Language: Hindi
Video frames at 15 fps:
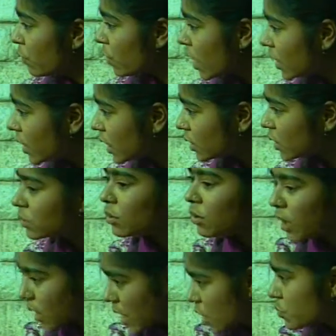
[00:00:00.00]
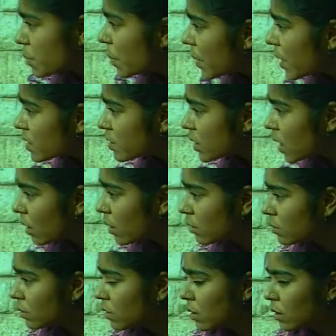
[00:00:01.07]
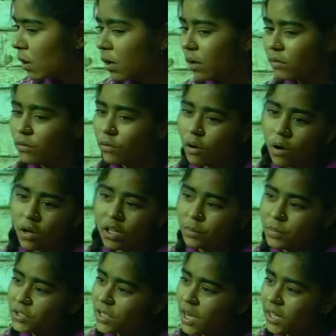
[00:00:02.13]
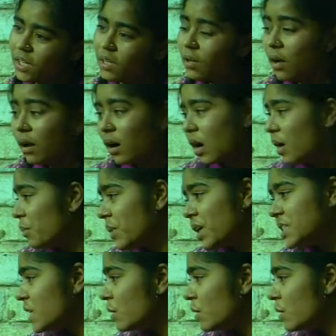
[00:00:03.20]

वो कंडक्टर तो लगा उस पर बरसने अब वो औरत बिचारी अपना